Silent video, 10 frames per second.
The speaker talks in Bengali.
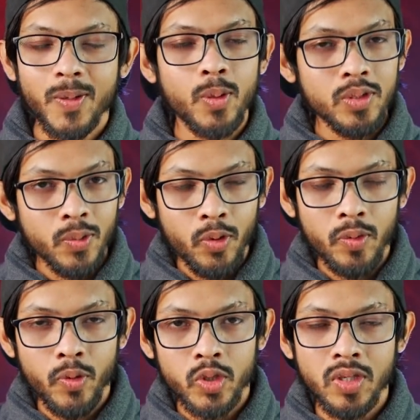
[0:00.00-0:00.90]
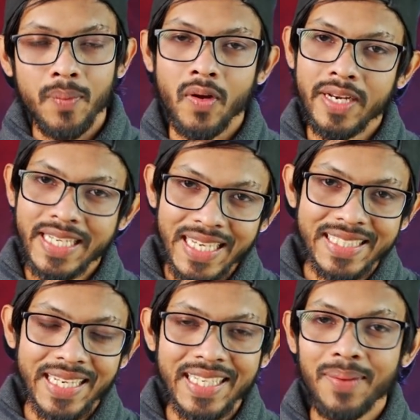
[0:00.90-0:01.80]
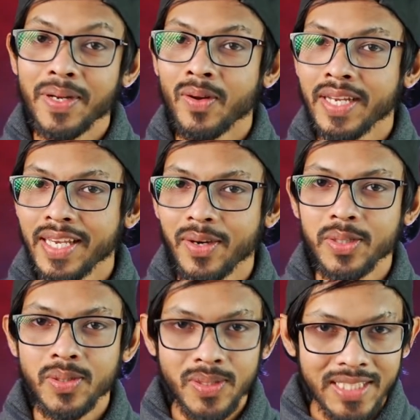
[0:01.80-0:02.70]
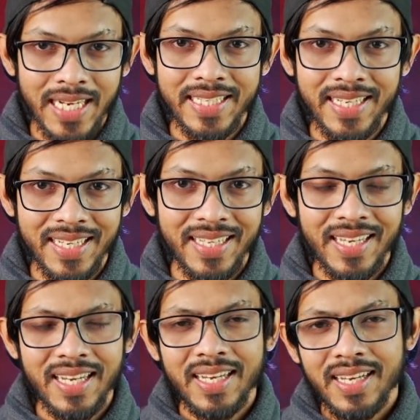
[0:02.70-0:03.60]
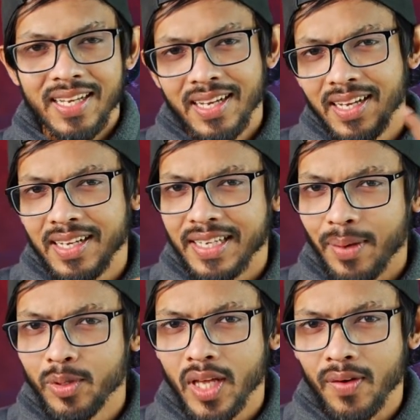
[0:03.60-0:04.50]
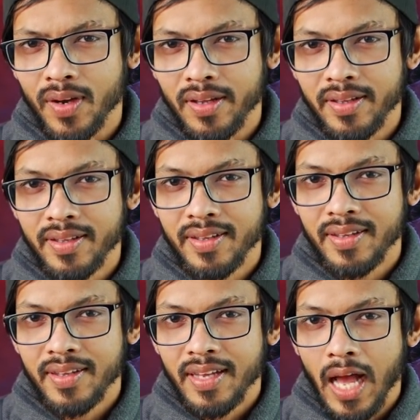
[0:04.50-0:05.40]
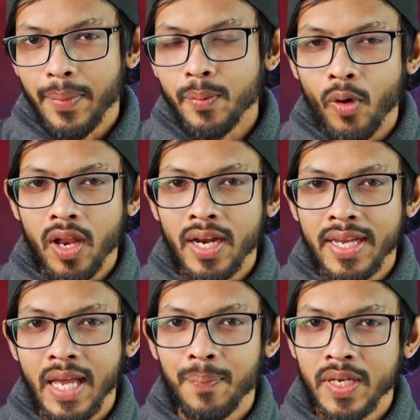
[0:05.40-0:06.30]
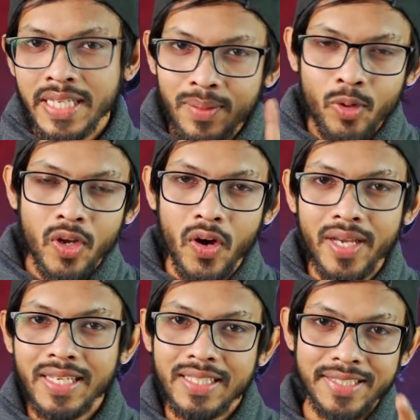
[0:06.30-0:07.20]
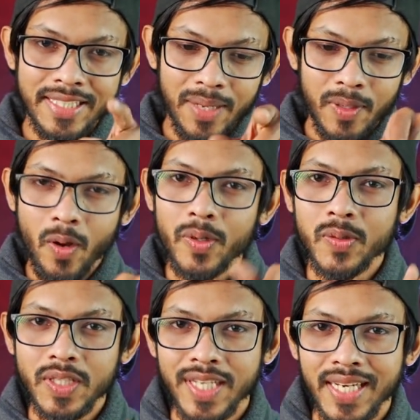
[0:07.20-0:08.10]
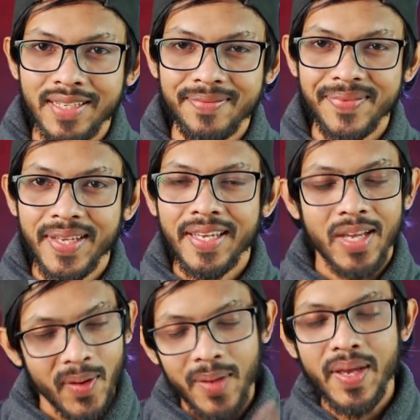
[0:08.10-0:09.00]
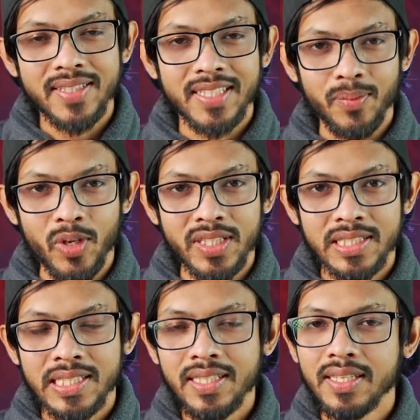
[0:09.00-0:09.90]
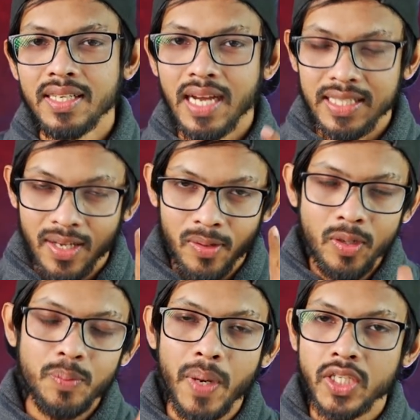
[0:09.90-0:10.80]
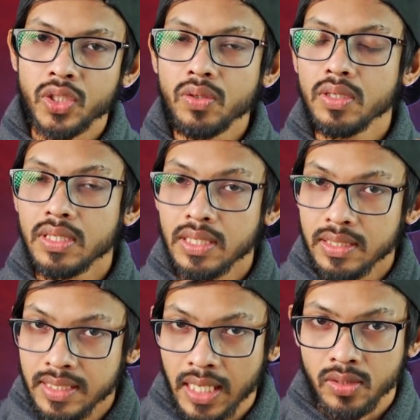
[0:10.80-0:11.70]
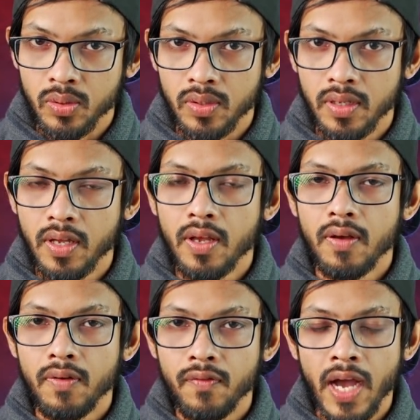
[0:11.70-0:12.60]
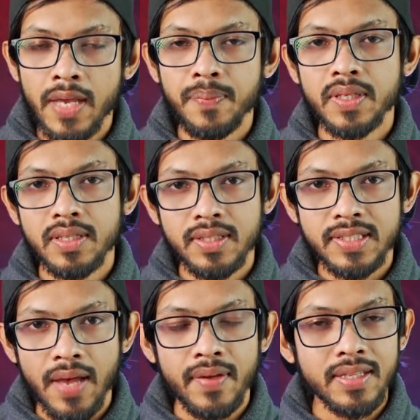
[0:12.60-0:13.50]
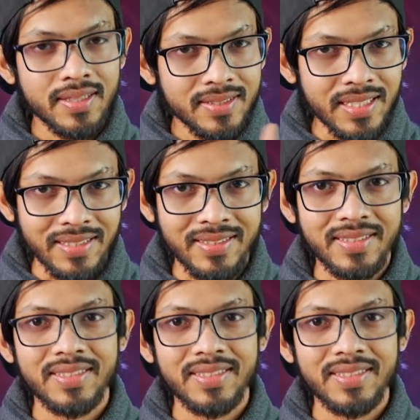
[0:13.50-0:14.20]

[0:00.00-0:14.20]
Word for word: গুরুত্বপূর্ণ প্রশ্ন আমরা অনেকেই জানি আবার অনেকেই হয়তো জানি না কেমন ধারণা আমি বলার আগে আপনার কি মনে হয় সেটা একবার কমেন্ট করে জানান এবার আমি অ্যান্সারটা বলে দিচ্ছি আর তা হলো পাঁচশো ছিয়াত্তর ফাইভ সেভেন সিক্স